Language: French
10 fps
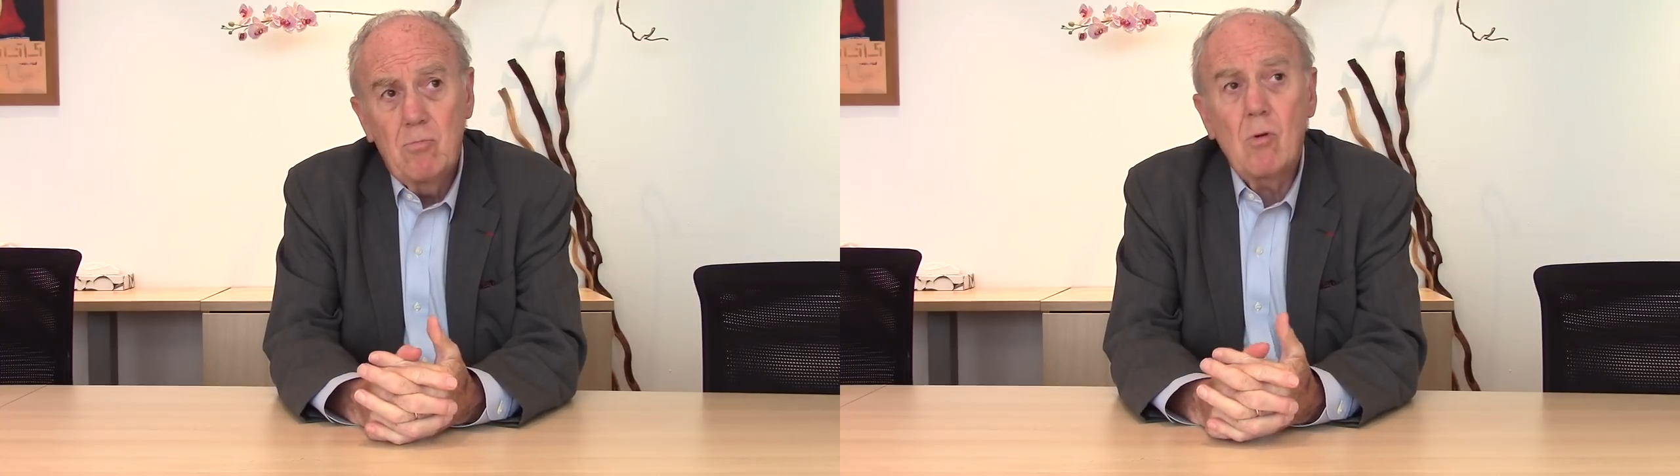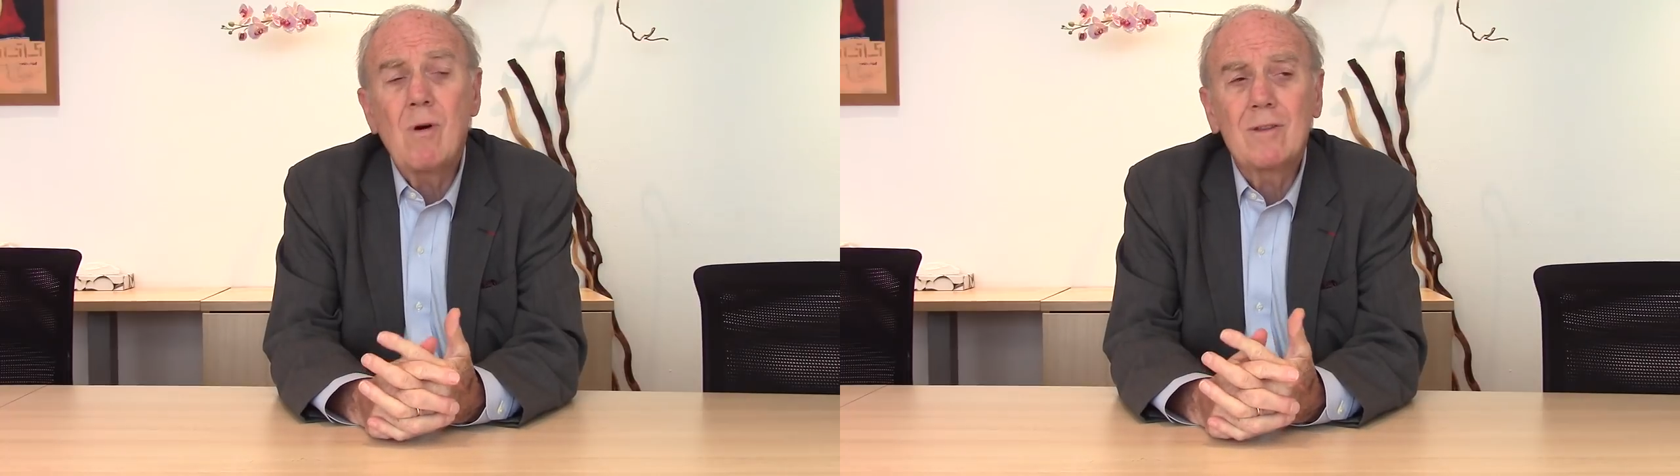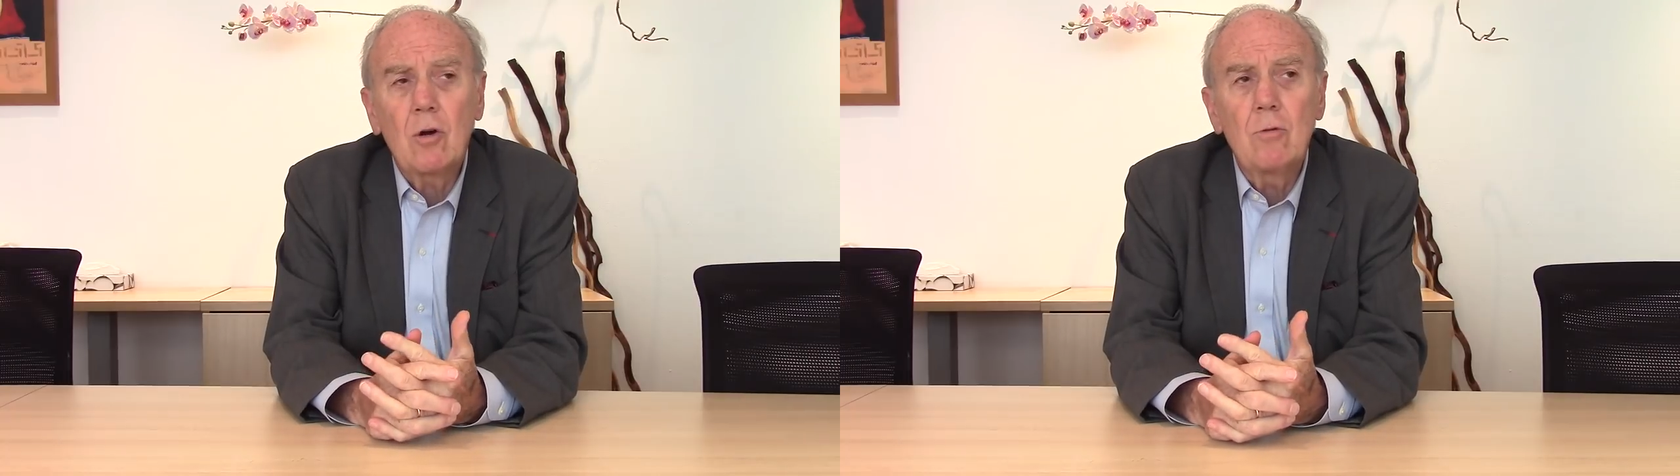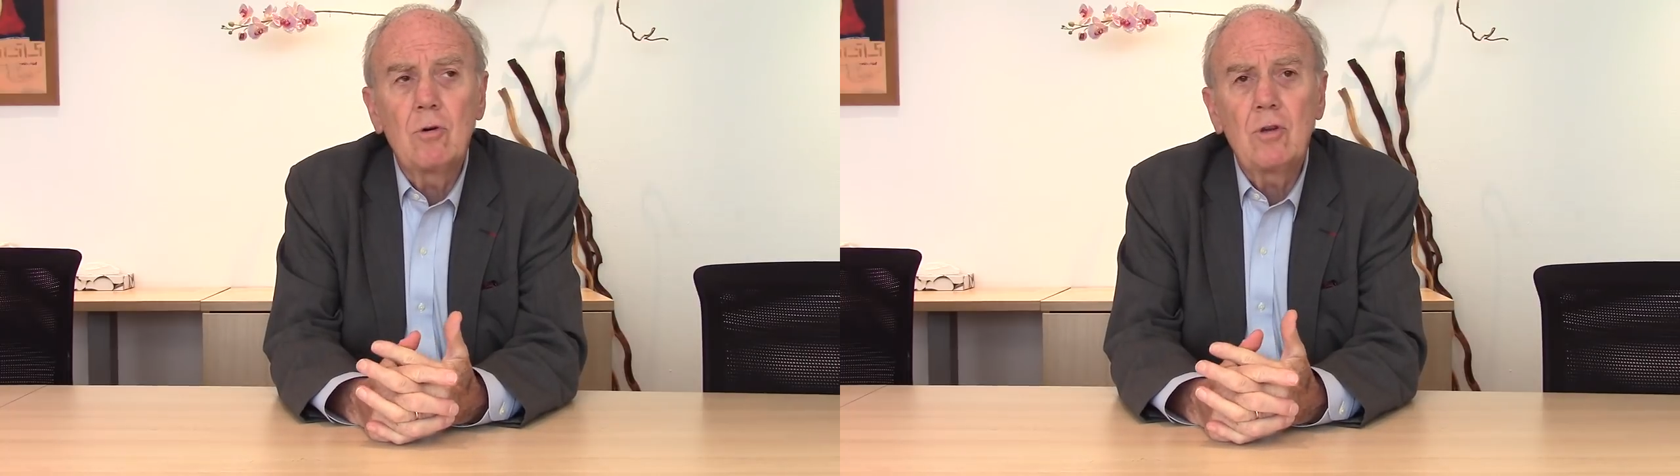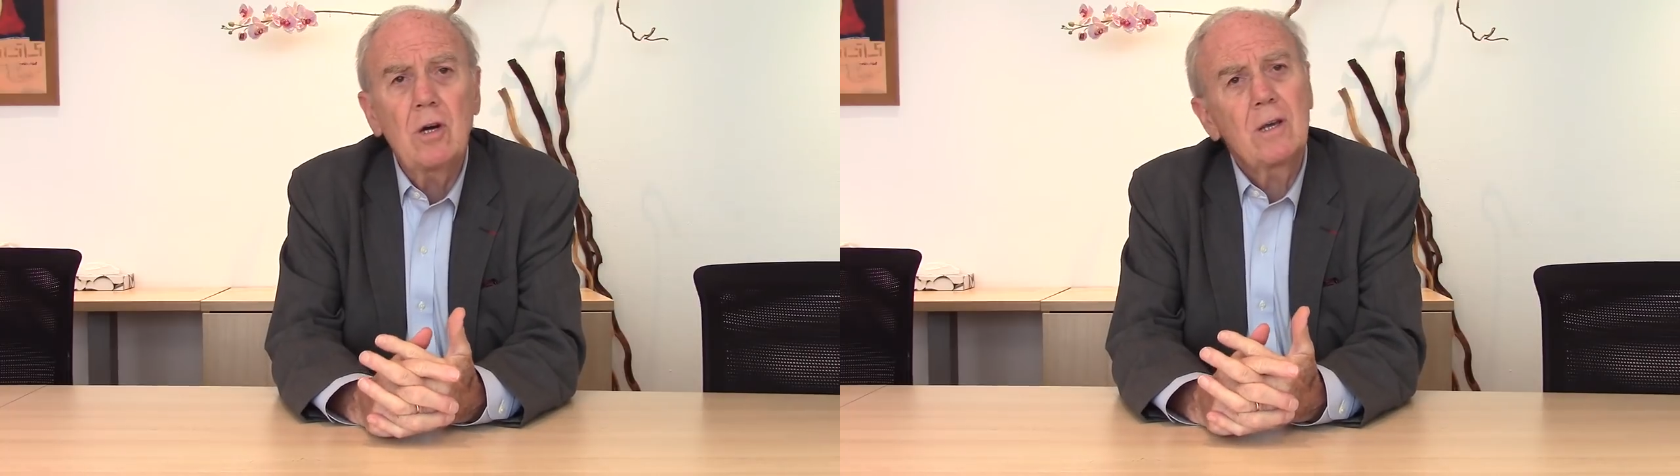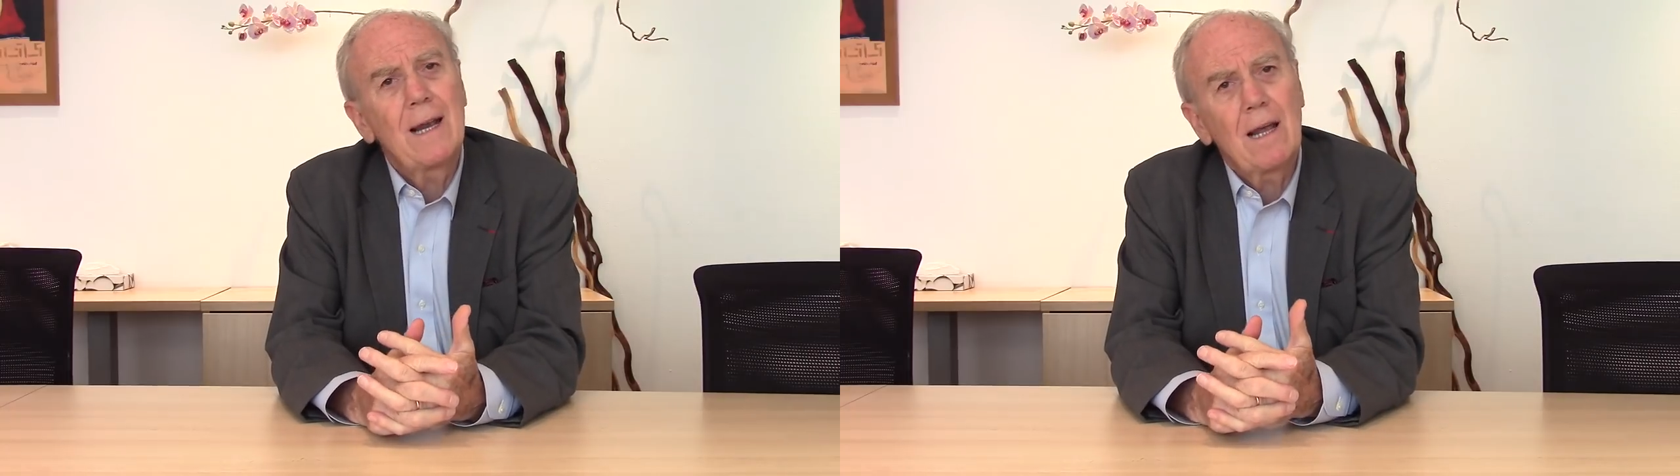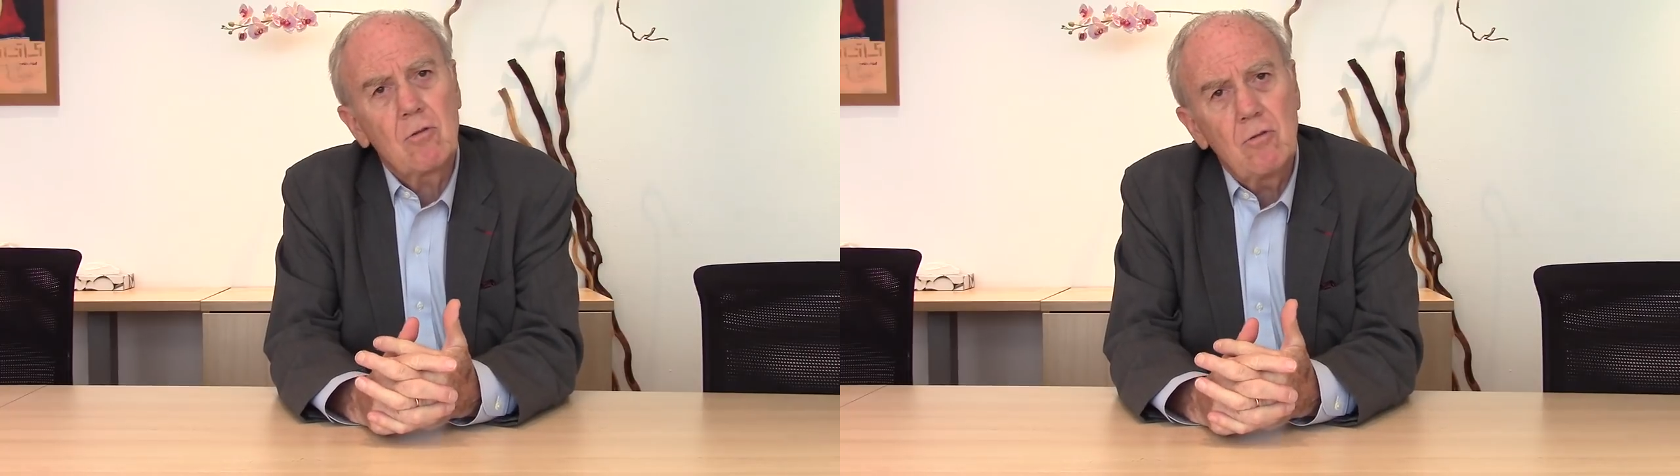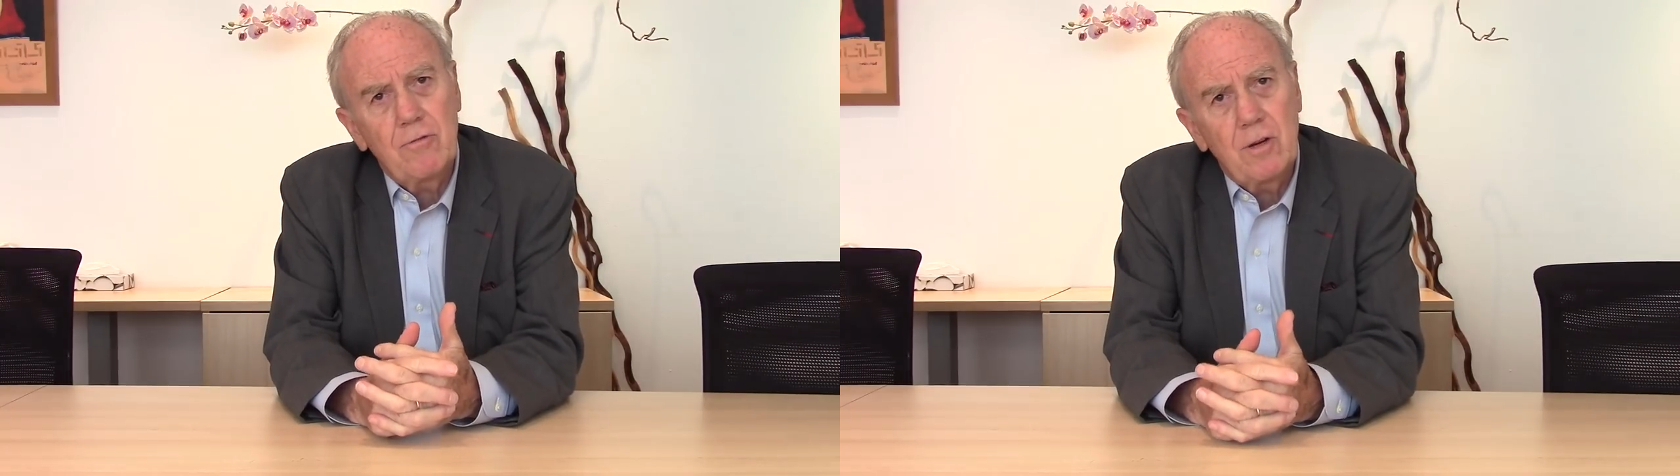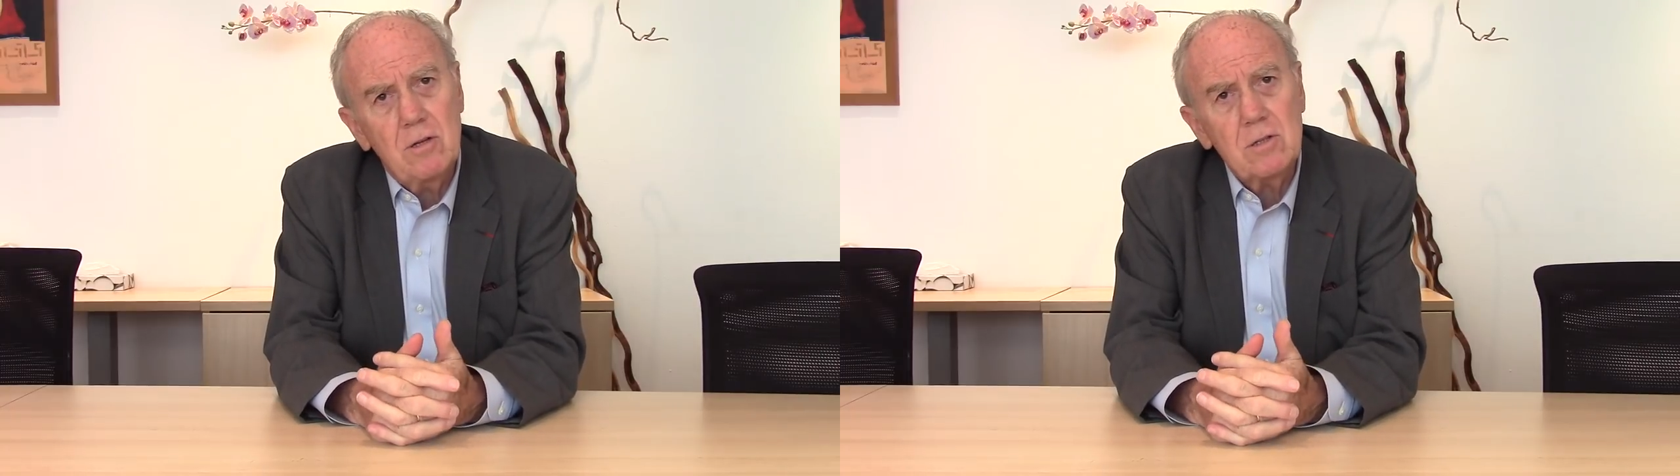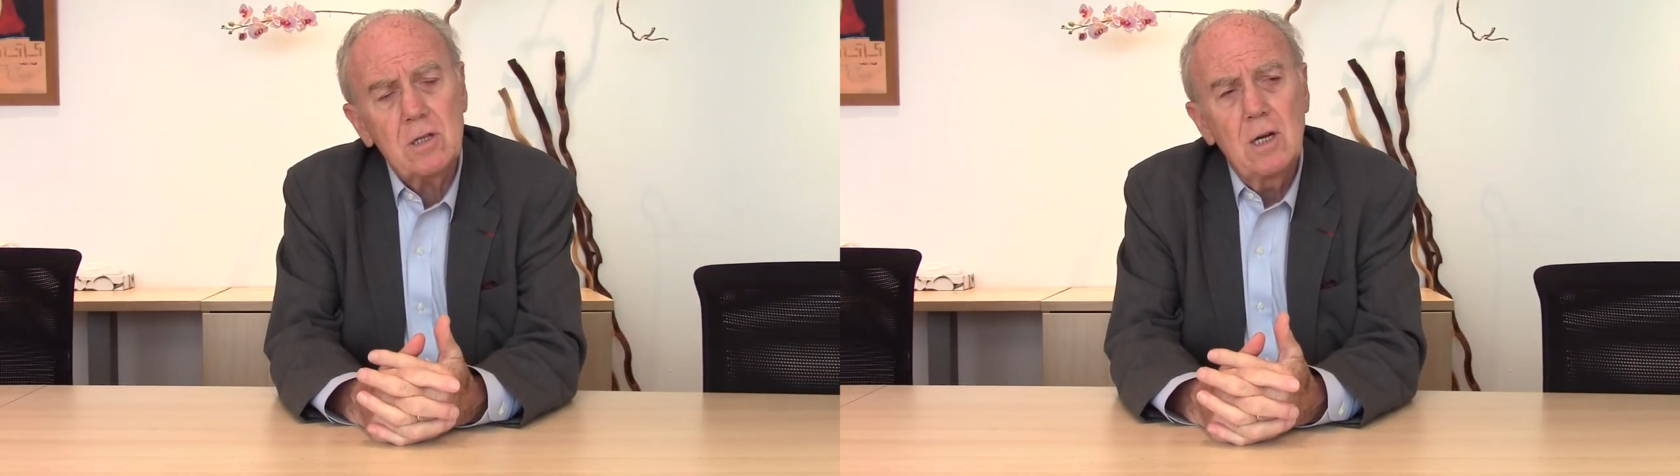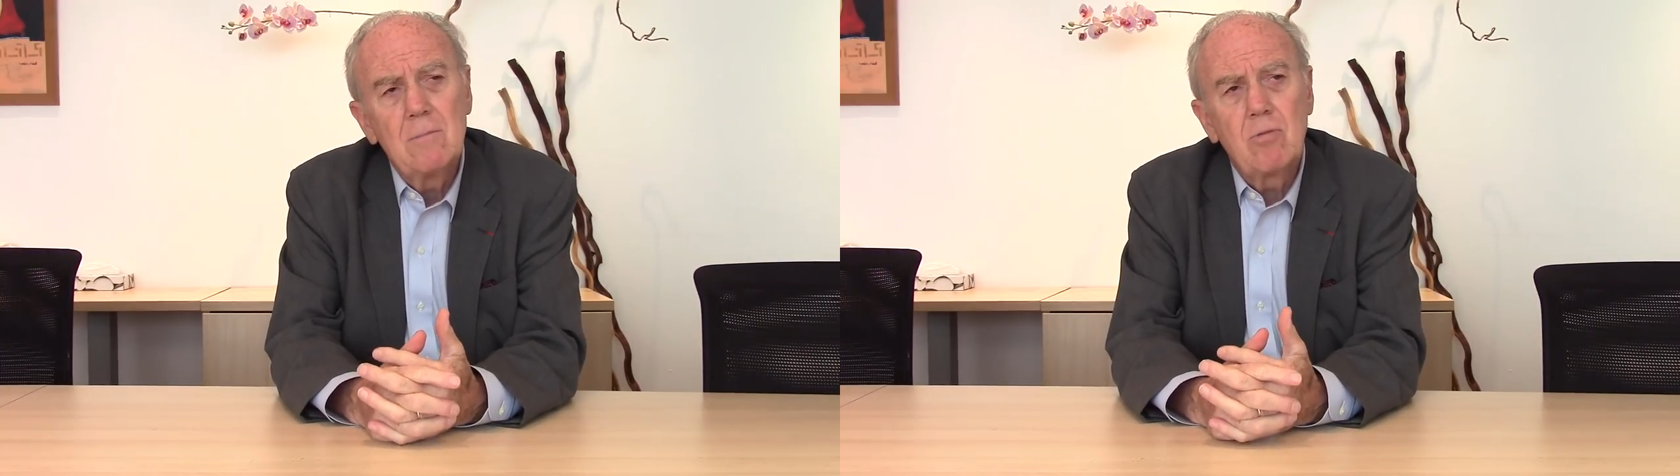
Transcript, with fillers: pour moi, dans le bonheur, il y a la confiance.